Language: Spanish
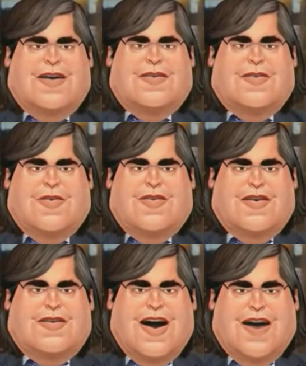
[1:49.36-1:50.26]
en alguien de
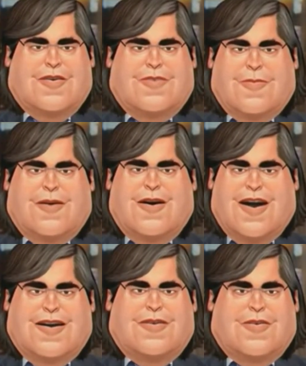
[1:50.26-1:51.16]
80 años me
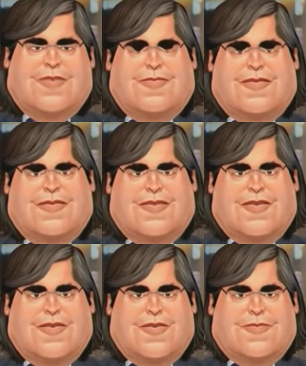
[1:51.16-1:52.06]
imagino
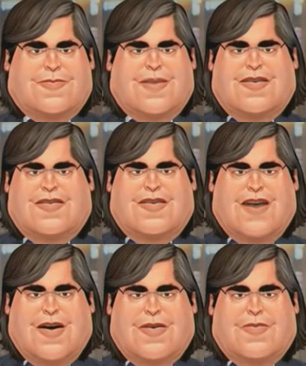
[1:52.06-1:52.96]
un
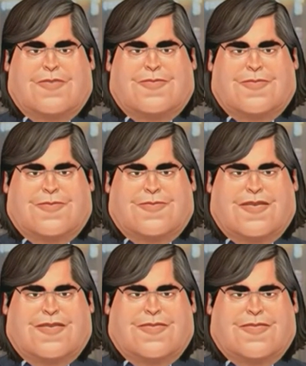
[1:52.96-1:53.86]
anciano
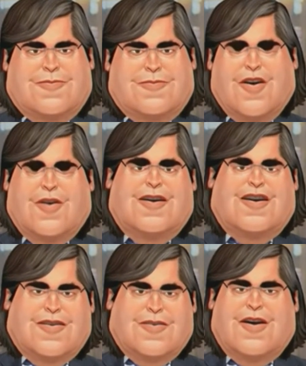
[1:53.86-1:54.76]
bueno, en
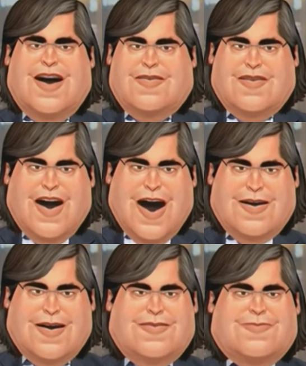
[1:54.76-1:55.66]
mi caso una
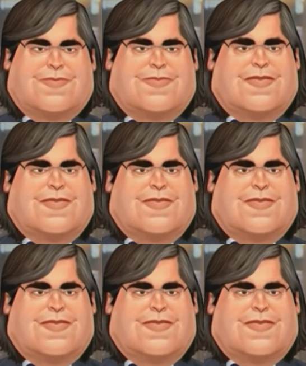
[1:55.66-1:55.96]
anciana.